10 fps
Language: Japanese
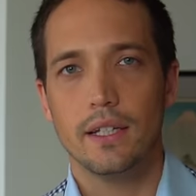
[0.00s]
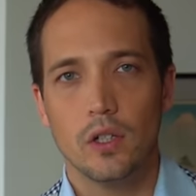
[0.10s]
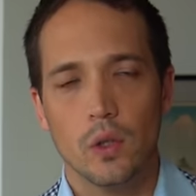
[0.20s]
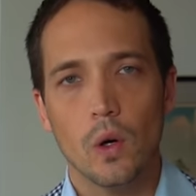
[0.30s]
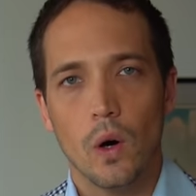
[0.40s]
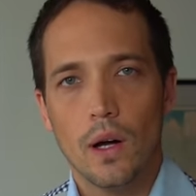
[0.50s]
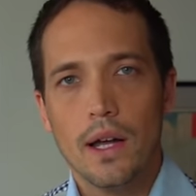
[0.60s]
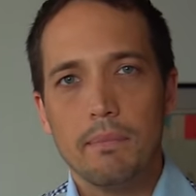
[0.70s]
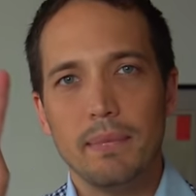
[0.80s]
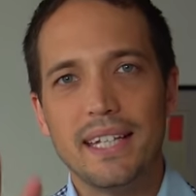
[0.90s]
いうのを
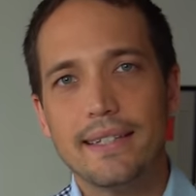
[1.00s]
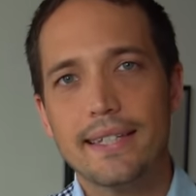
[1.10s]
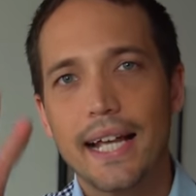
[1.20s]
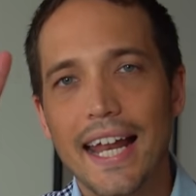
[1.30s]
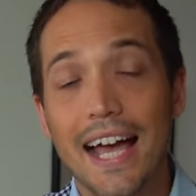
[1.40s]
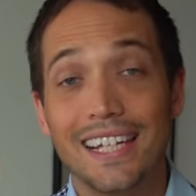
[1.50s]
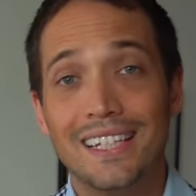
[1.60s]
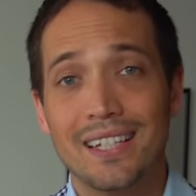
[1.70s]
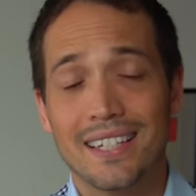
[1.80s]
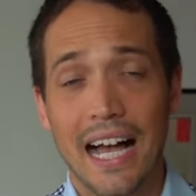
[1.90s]
3つから5
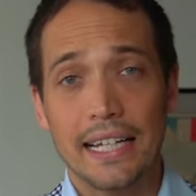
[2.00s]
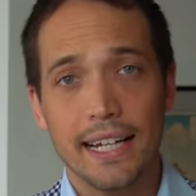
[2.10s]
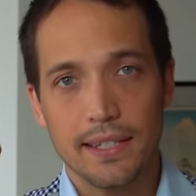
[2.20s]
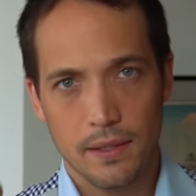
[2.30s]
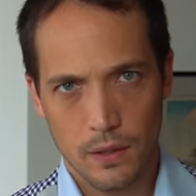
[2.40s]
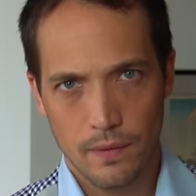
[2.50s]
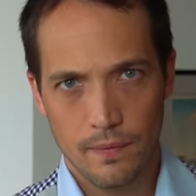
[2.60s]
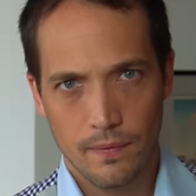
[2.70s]
つ書き出すの。